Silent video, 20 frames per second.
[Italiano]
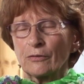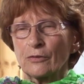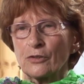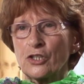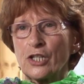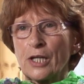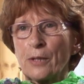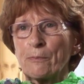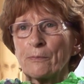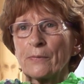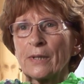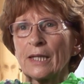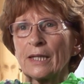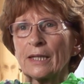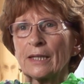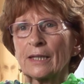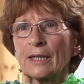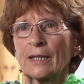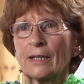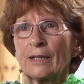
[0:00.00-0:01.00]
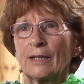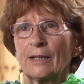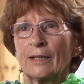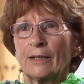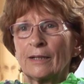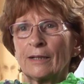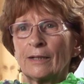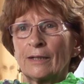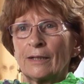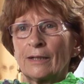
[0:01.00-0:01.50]
Allora avevo
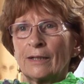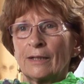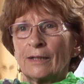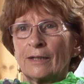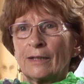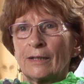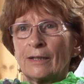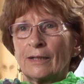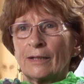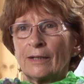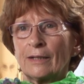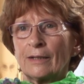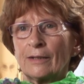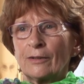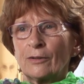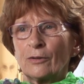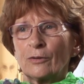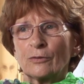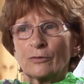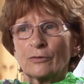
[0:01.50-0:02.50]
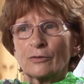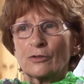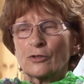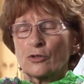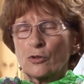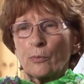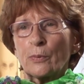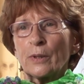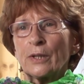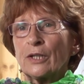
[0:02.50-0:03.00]
dieci dita verdi e
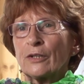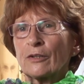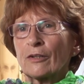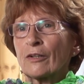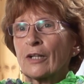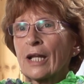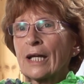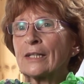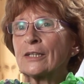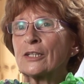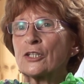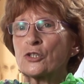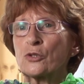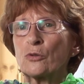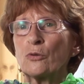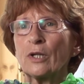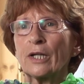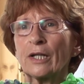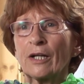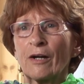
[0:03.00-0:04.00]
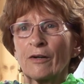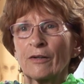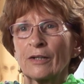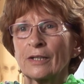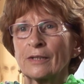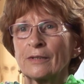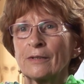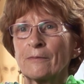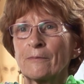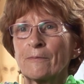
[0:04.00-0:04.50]
poi mi dicevano
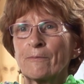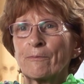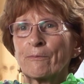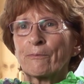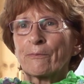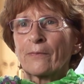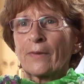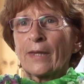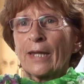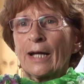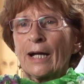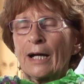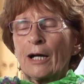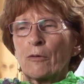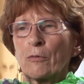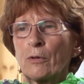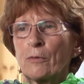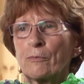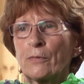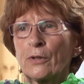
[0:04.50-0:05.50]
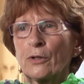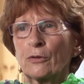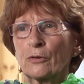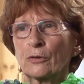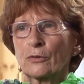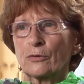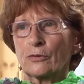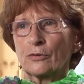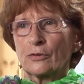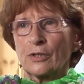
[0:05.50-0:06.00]
guarda come sei
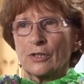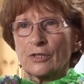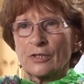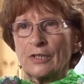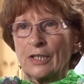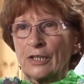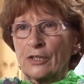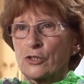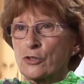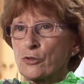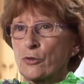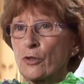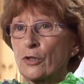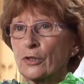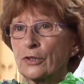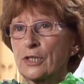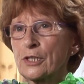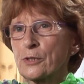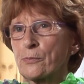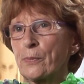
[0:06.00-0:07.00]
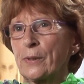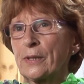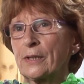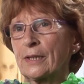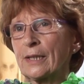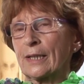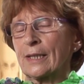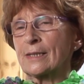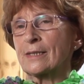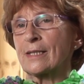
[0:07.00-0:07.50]
conciata, sembri un
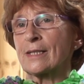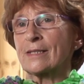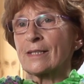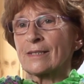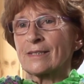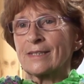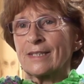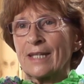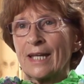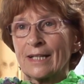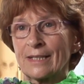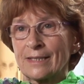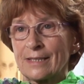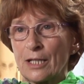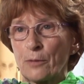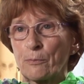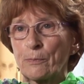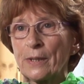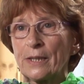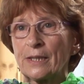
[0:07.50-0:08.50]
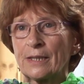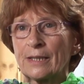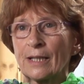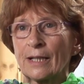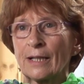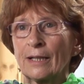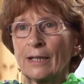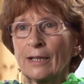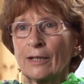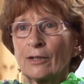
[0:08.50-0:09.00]
diavolo, vergognati.
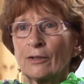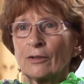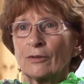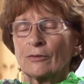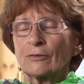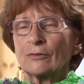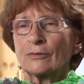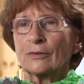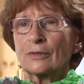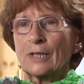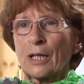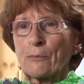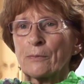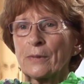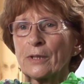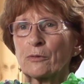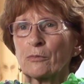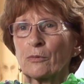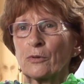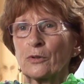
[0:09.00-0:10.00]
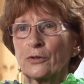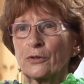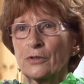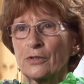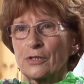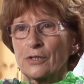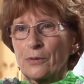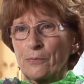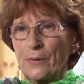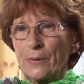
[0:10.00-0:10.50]
E così andavo a scuola,
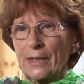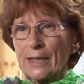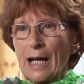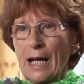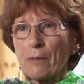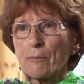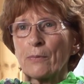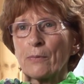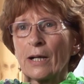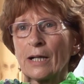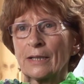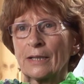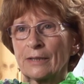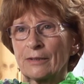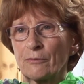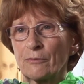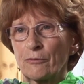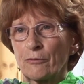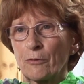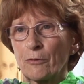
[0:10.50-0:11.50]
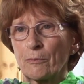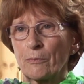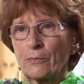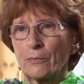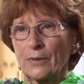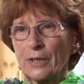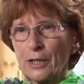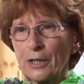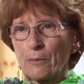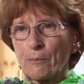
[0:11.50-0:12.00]
ma quell'amaro sulle
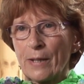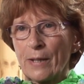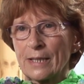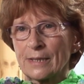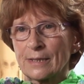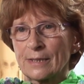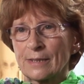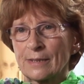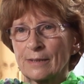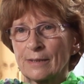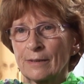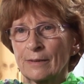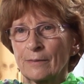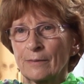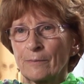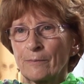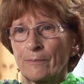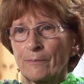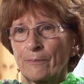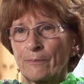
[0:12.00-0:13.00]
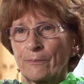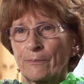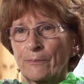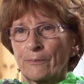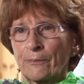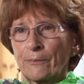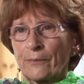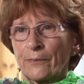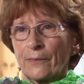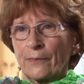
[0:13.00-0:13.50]
dita non mi disturbava.